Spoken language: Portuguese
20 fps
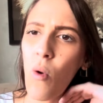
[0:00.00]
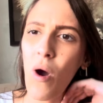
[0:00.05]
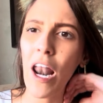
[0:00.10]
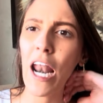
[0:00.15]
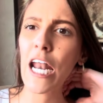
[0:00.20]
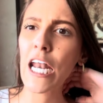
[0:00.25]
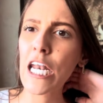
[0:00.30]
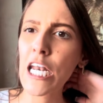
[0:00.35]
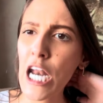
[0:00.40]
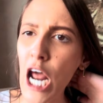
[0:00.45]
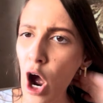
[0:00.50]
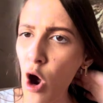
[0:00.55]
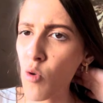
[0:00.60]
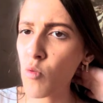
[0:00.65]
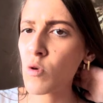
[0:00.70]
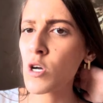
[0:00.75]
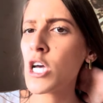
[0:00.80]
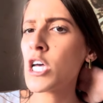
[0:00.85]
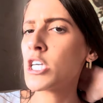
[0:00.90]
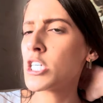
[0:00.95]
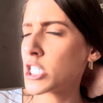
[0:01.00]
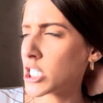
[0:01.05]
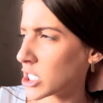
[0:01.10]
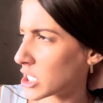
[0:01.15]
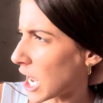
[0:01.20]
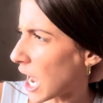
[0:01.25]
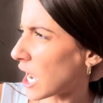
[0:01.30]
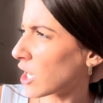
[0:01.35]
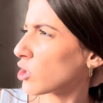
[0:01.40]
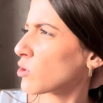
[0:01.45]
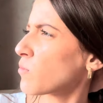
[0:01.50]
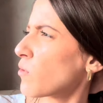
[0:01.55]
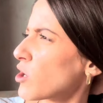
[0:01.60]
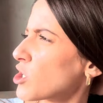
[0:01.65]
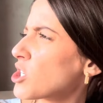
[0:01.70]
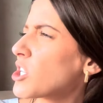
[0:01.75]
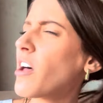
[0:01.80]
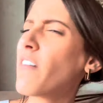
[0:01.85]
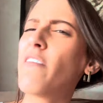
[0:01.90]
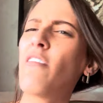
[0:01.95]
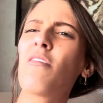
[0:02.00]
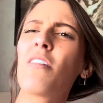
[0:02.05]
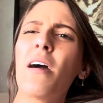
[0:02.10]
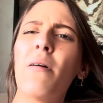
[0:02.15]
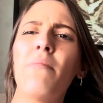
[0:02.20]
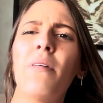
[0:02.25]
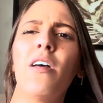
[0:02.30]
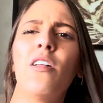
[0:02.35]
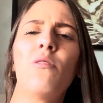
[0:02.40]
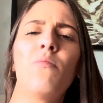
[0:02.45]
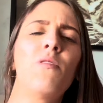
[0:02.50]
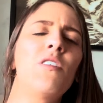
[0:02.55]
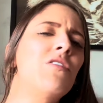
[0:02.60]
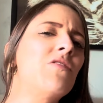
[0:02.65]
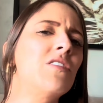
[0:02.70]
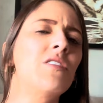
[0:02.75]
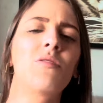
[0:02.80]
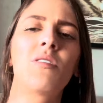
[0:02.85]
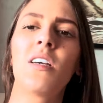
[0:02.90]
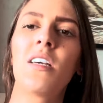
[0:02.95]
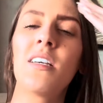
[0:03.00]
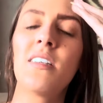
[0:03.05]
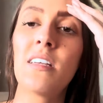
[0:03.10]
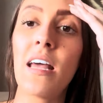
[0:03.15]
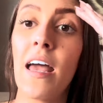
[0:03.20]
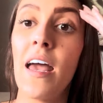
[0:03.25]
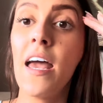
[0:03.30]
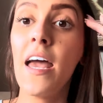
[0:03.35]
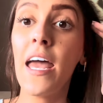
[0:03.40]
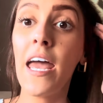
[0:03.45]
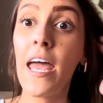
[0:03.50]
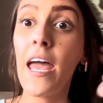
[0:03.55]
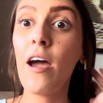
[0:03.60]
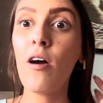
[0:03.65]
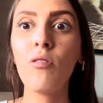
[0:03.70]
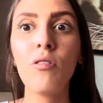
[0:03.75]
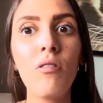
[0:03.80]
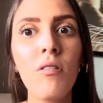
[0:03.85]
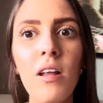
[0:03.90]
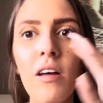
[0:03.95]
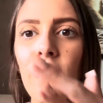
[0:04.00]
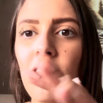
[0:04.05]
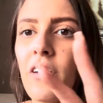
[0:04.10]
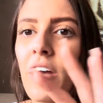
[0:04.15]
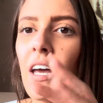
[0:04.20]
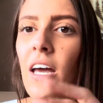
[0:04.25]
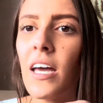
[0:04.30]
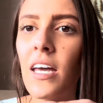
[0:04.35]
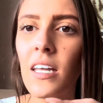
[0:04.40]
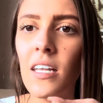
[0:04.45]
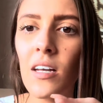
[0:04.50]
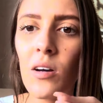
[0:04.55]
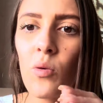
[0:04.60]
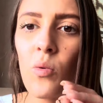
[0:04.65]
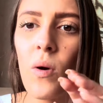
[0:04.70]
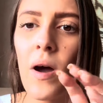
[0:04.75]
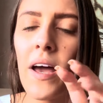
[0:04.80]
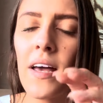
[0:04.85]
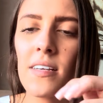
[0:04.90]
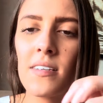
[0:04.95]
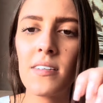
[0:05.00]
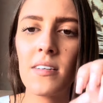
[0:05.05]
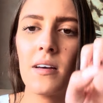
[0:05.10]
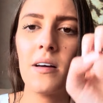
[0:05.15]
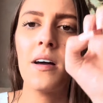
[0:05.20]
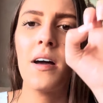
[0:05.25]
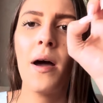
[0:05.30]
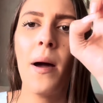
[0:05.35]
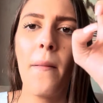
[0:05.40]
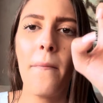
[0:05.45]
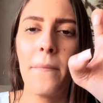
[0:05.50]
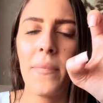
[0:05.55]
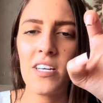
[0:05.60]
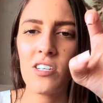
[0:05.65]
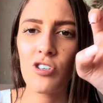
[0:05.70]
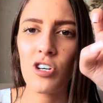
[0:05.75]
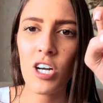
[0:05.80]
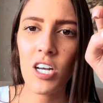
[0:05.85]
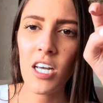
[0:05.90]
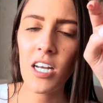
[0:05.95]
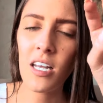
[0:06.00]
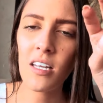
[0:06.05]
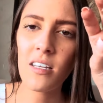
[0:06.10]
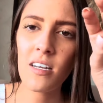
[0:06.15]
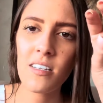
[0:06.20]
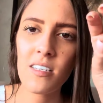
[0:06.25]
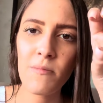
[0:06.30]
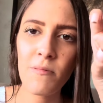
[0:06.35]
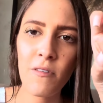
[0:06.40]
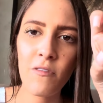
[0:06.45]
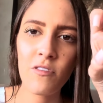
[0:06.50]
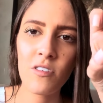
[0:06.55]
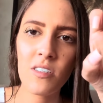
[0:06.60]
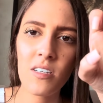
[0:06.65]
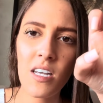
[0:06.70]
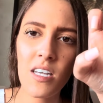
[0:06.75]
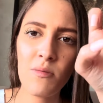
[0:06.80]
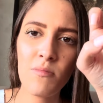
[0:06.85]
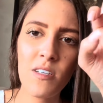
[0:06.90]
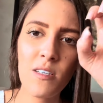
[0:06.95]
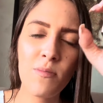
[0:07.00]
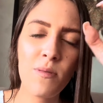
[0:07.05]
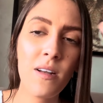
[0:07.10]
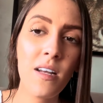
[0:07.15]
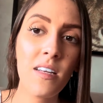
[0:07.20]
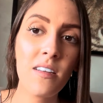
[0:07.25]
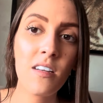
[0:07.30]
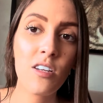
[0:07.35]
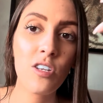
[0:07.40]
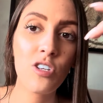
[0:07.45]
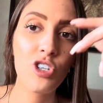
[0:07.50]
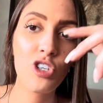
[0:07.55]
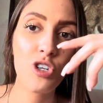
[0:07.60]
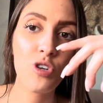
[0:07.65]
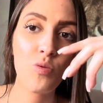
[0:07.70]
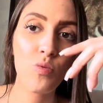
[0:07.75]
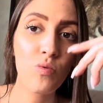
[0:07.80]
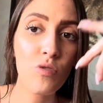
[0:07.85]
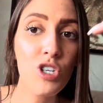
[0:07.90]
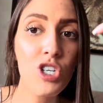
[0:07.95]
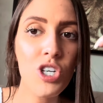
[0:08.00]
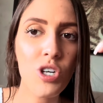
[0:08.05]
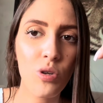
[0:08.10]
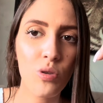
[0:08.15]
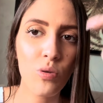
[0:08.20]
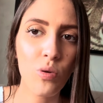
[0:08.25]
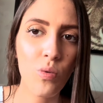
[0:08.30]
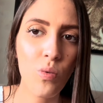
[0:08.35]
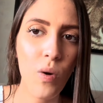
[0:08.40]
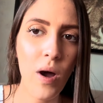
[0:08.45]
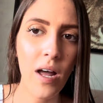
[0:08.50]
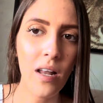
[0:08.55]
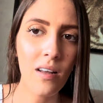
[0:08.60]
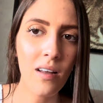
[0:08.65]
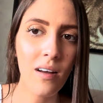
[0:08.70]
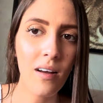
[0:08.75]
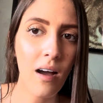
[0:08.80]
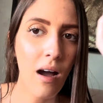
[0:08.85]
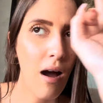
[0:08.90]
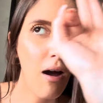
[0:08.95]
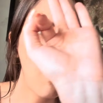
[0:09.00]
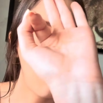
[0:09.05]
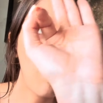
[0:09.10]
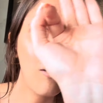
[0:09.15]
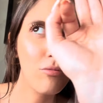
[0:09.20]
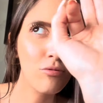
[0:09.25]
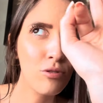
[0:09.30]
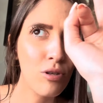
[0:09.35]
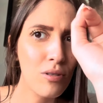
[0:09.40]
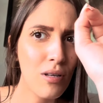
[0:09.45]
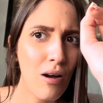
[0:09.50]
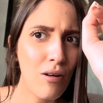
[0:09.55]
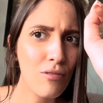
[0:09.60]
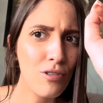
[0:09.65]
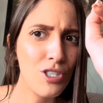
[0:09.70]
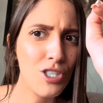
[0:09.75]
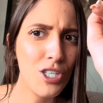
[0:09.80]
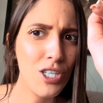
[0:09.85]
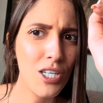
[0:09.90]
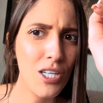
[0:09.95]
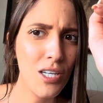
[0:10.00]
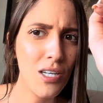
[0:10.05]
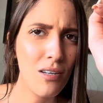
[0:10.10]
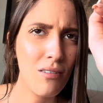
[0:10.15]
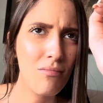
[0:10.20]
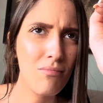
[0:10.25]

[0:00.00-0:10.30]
Ela não sai. Tu pode lavar o cabelo, pode fazer o que quiser. Eu não lavei ainda com essa. Mas eu já queria trazer pra vocês minha experiência de um dia. Eu tô com ela há um total de...